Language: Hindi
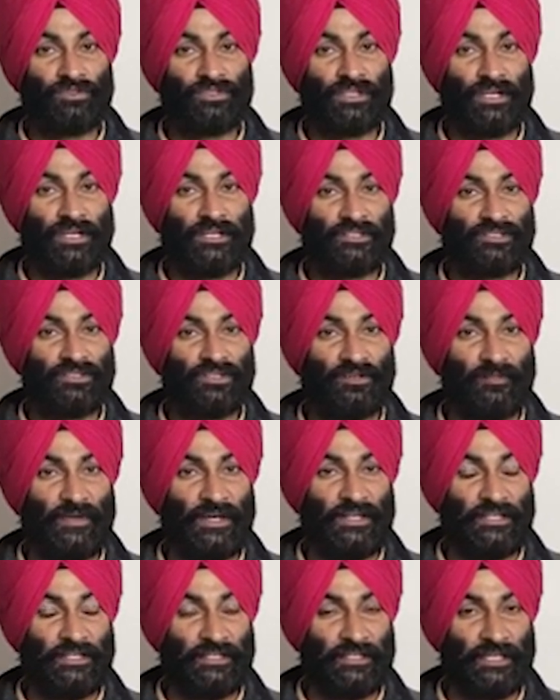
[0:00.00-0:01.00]
संघर्ष
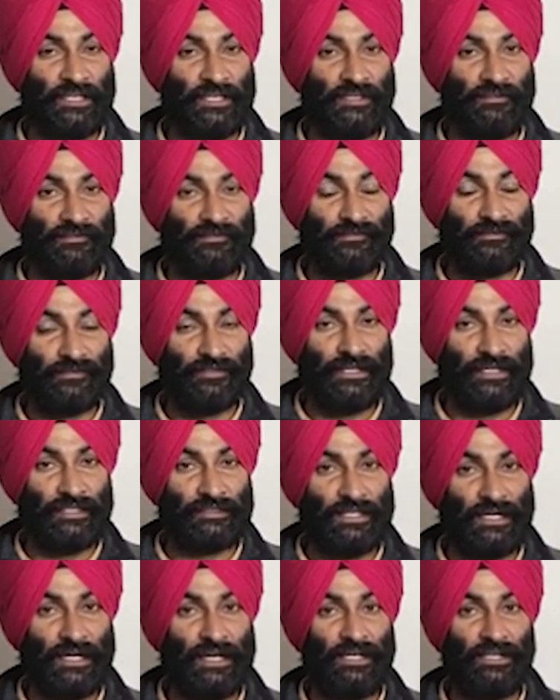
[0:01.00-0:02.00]
कमेटी के
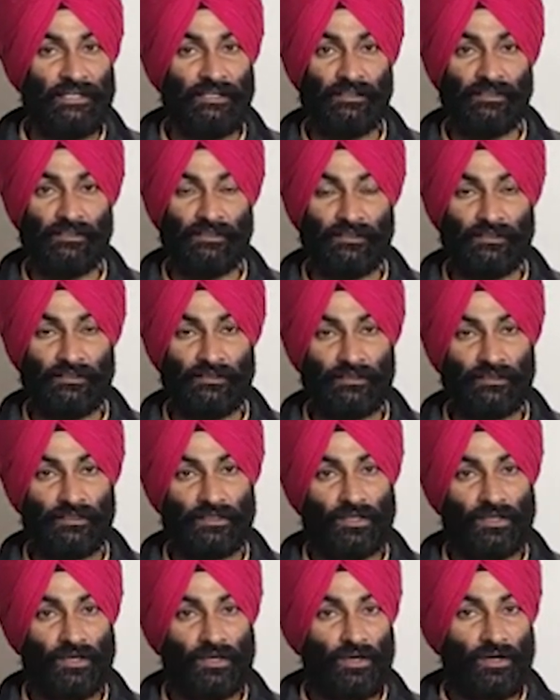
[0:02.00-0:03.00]
नेता हैं
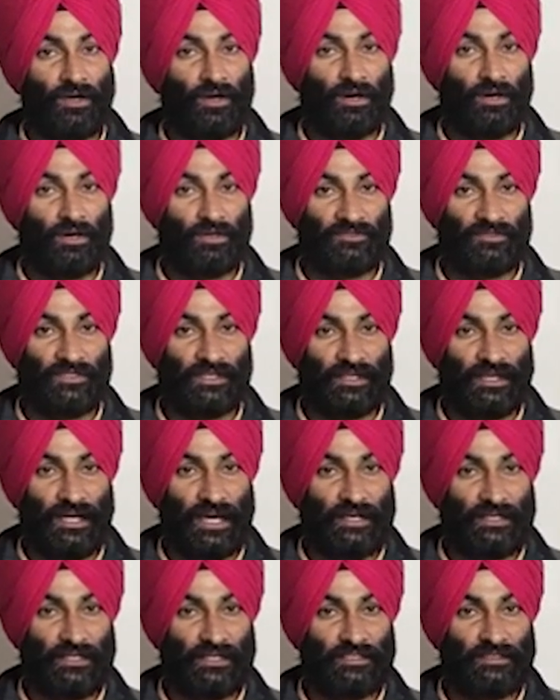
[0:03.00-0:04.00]
और
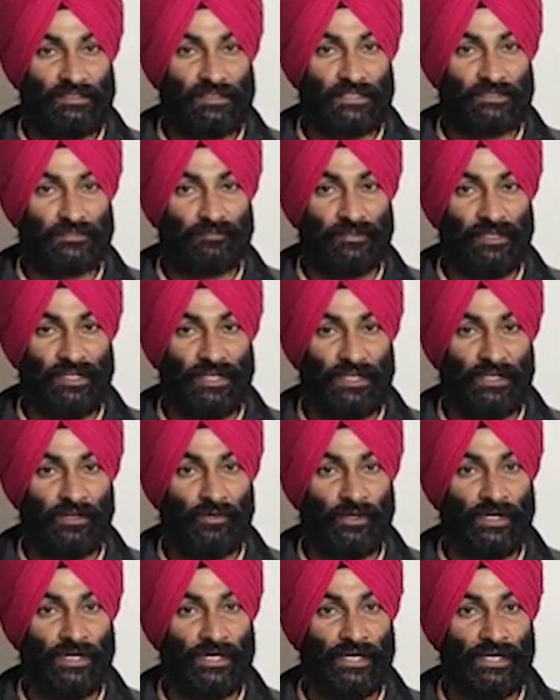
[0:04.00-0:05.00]
सरकार के साथ मिले
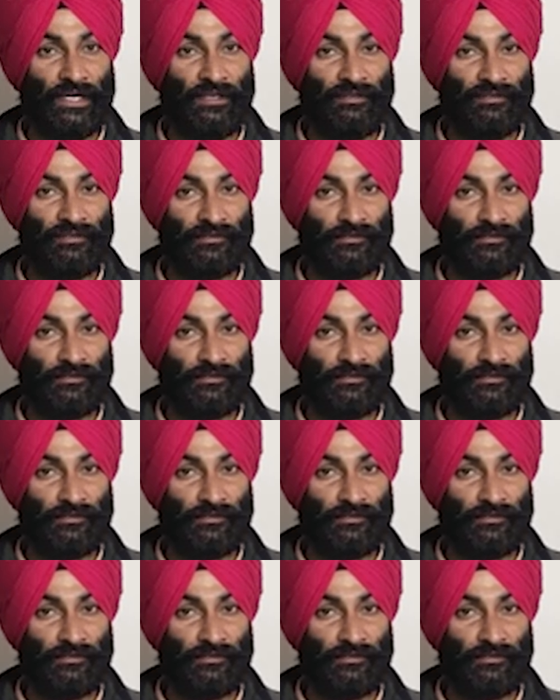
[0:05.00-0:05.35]
हुए हैं